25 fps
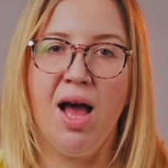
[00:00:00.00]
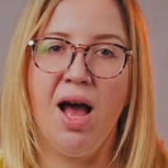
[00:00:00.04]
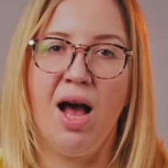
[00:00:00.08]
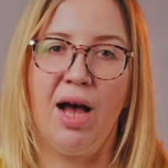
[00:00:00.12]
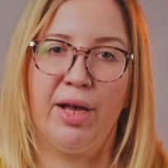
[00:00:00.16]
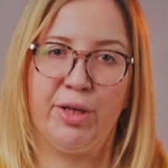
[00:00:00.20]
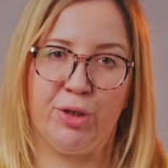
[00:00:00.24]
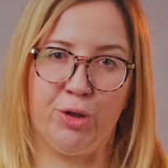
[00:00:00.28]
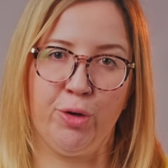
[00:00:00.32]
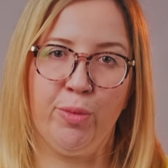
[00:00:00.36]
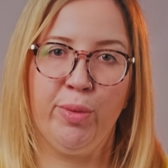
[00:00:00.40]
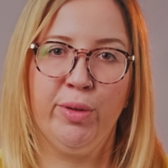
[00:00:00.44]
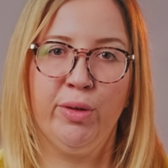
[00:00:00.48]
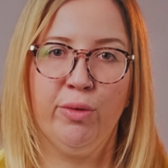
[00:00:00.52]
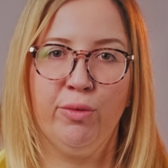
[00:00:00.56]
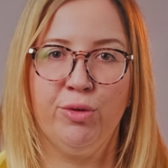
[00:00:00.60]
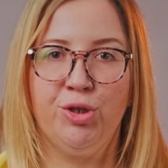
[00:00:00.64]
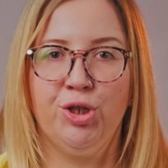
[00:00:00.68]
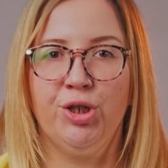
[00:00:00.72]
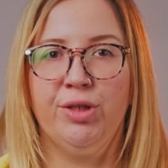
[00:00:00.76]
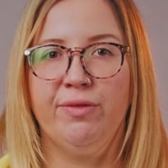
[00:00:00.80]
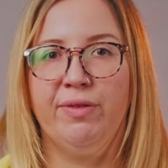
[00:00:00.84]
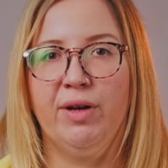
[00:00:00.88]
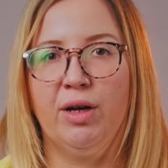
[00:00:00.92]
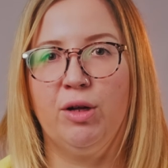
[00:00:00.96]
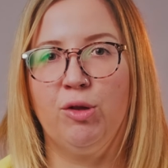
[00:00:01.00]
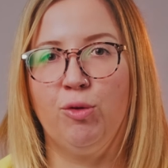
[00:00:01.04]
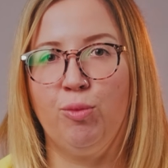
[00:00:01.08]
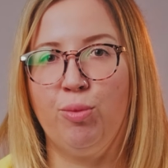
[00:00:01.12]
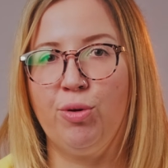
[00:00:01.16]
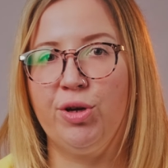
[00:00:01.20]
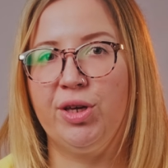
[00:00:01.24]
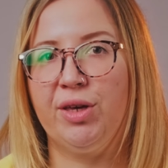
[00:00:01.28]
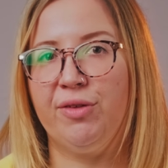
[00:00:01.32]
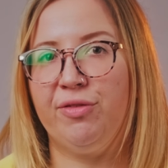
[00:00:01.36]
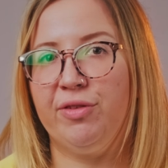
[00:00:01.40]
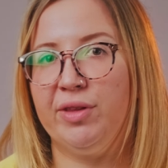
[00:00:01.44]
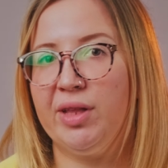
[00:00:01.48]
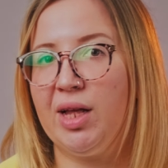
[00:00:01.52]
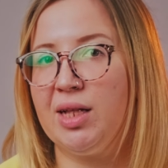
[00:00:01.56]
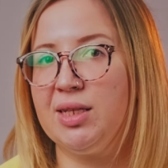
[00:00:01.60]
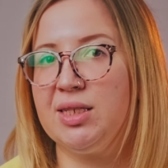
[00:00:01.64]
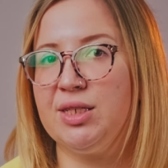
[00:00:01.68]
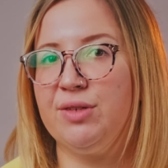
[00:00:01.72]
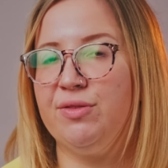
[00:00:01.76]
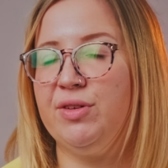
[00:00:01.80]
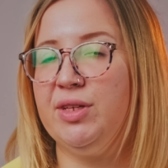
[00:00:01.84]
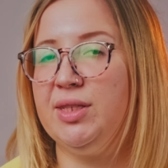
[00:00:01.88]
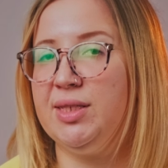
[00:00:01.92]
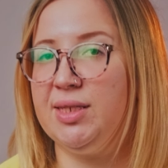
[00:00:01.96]
Особенно учитывая глубокий
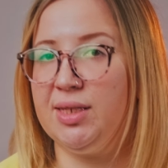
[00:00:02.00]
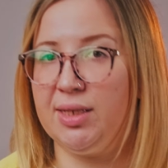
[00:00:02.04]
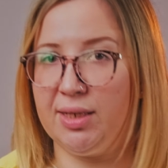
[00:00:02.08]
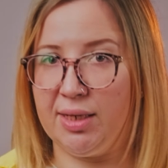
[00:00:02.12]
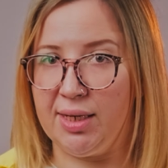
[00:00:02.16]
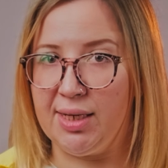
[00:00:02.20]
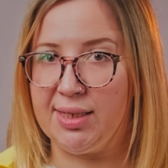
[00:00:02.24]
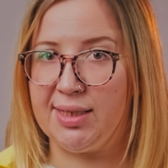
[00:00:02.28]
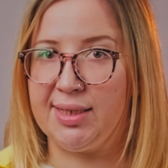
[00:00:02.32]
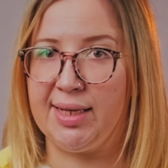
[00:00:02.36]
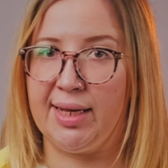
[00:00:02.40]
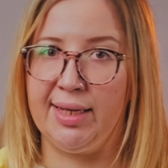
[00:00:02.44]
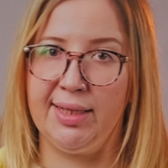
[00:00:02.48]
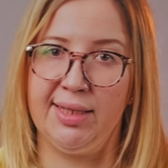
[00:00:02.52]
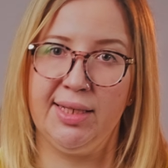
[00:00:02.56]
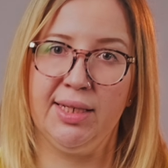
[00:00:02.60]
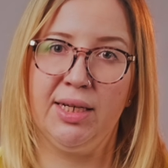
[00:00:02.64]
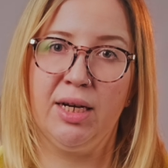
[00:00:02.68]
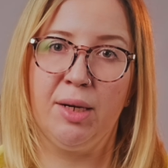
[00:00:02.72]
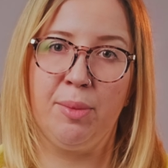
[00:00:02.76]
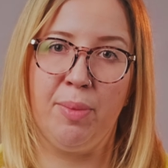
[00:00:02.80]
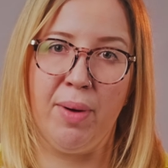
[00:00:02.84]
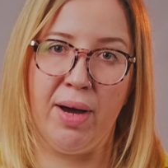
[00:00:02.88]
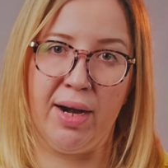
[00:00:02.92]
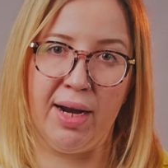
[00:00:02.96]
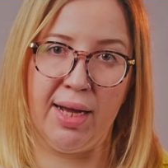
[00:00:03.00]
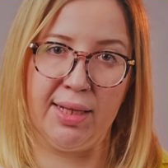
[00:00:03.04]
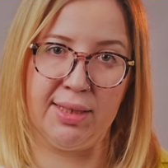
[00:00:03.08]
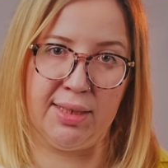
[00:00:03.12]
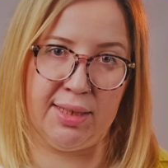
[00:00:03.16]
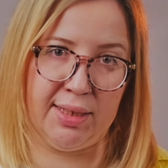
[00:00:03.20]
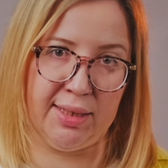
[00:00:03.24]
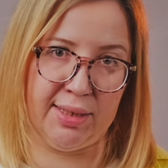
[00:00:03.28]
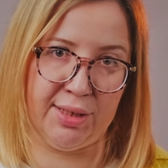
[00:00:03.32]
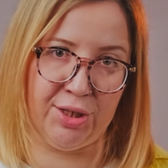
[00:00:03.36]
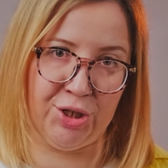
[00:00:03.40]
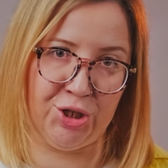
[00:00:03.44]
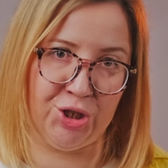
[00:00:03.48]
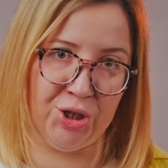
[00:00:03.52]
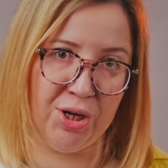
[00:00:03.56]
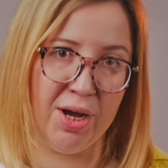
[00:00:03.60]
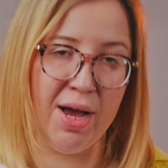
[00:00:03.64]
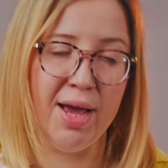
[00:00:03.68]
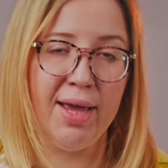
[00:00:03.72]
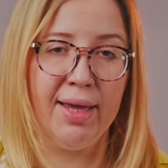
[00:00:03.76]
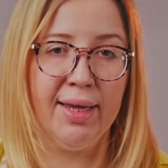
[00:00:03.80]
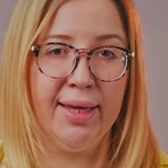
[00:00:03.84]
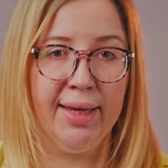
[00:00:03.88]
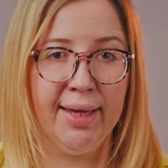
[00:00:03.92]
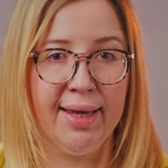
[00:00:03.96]
финансовый интерес IT-корпораций
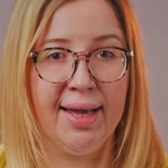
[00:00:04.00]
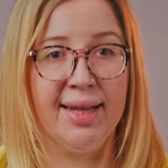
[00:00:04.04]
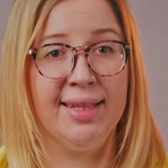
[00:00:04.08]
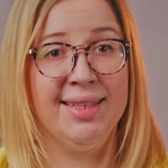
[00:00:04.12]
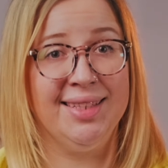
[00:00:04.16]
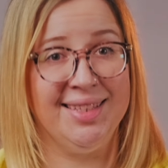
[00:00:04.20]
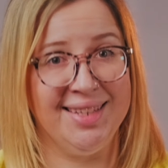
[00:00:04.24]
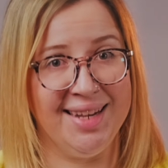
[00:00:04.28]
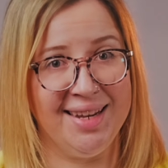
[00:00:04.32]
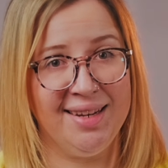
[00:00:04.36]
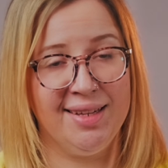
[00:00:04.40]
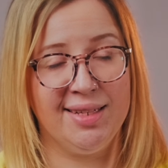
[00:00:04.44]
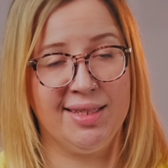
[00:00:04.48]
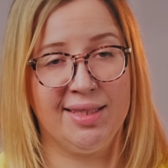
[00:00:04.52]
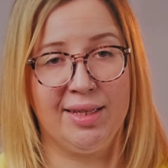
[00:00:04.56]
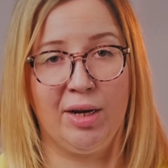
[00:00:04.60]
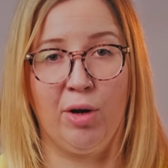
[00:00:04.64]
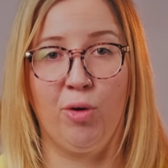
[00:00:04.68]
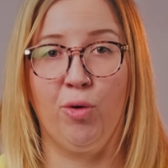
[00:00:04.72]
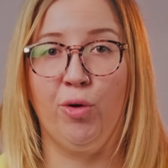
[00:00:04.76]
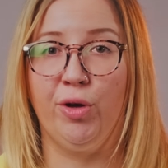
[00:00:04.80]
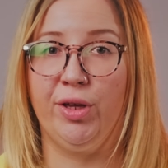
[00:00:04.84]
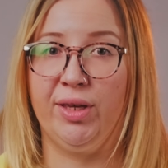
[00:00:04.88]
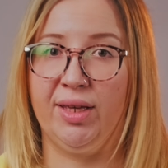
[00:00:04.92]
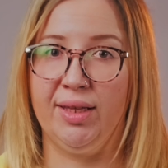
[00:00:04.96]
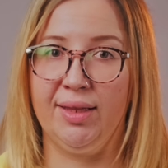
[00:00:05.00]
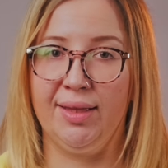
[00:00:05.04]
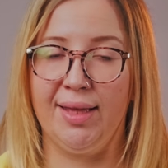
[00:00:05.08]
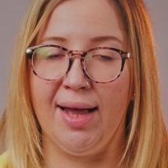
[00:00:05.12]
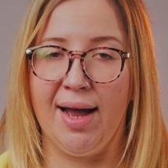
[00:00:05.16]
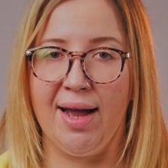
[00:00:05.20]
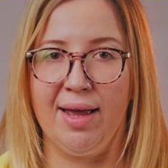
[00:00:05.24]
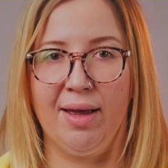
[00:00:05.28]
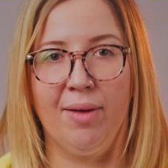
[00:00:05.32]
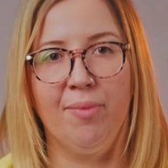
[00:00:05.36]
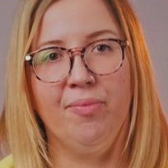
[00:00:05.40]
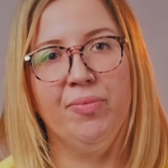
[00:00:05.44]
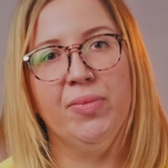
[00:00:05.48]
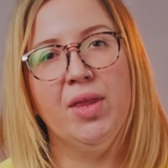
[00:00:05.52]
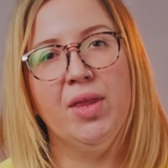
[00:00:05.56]
США и отдельной строкой Китая.